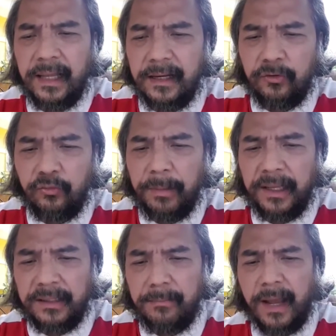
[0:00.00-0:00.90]
akhirnya supaya
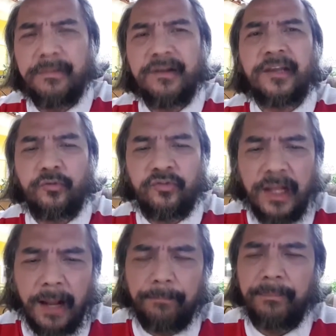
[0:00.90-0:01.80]
kita mengambil satu
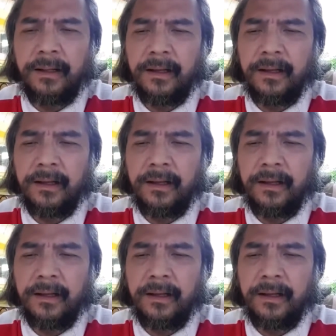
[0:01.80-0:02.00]
sikap